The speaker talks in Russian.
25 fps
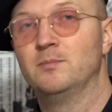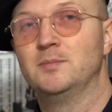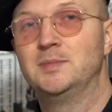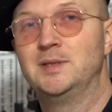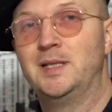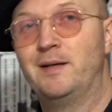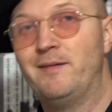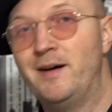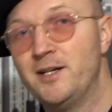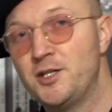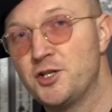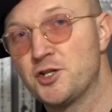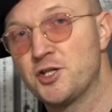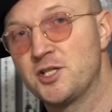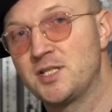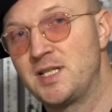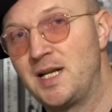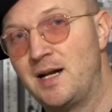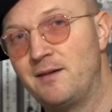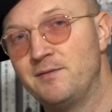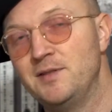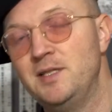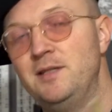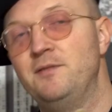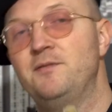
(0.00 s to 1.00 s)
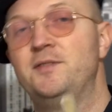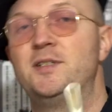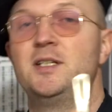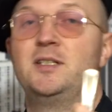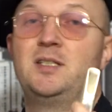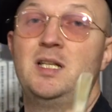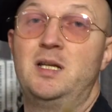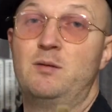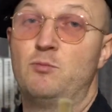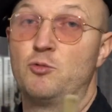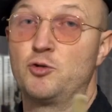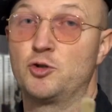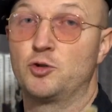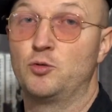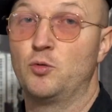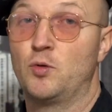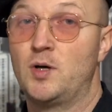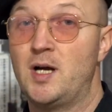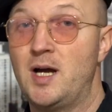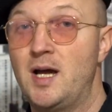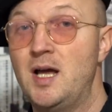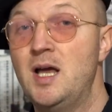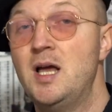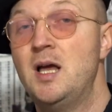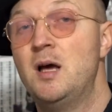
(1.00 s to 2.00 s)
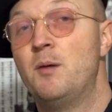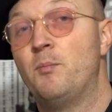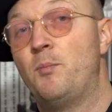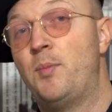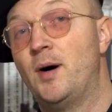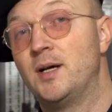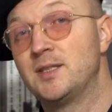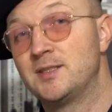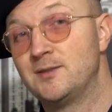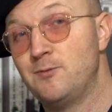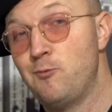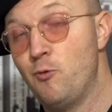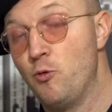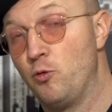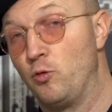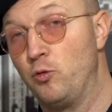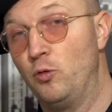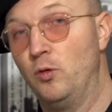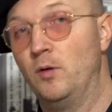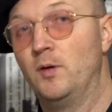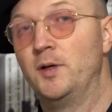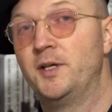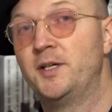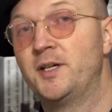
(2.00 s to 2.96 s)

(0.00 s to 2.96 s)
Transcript: Давайте же сравним все три муштука по звуку.